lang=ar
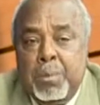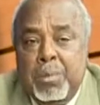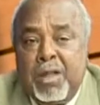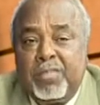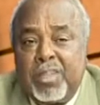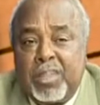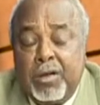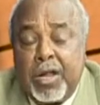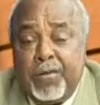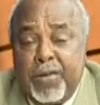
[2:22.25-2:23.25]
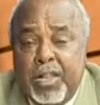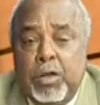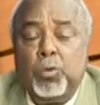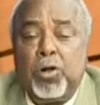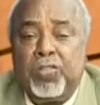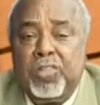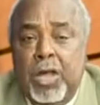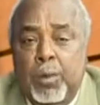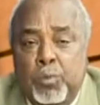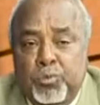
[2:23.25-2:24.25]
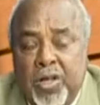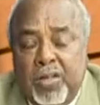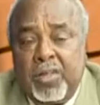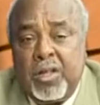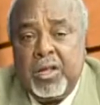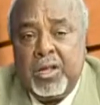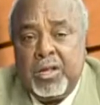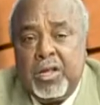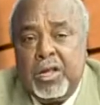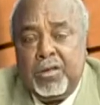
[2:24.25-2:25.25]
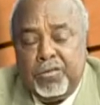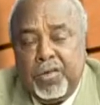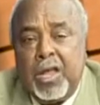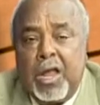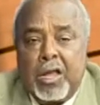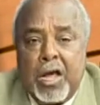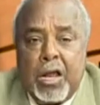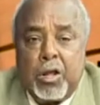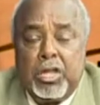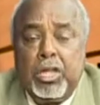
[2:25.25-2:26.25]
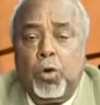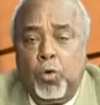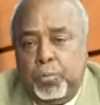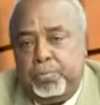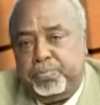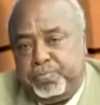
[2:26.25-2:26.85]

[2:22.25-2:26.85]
بنص الثيارات الوراثية الممتازة في القطيع الأم